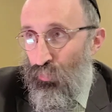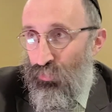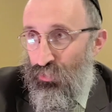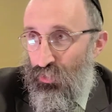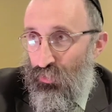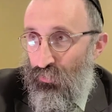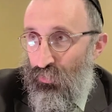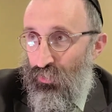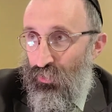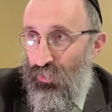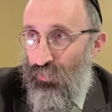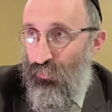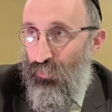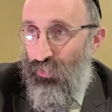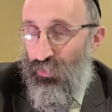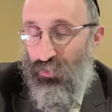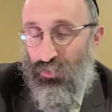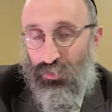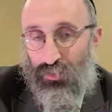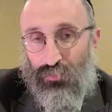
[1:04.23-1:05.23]
об основании
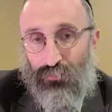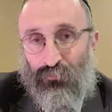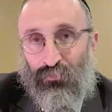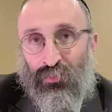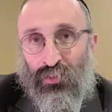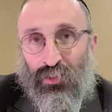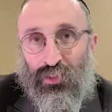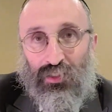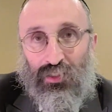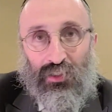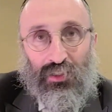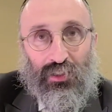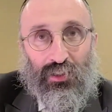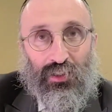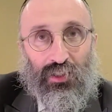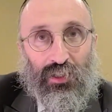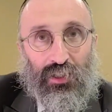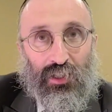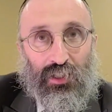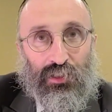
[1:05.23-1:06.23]
Америки,
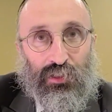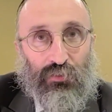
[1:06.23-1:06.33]
э,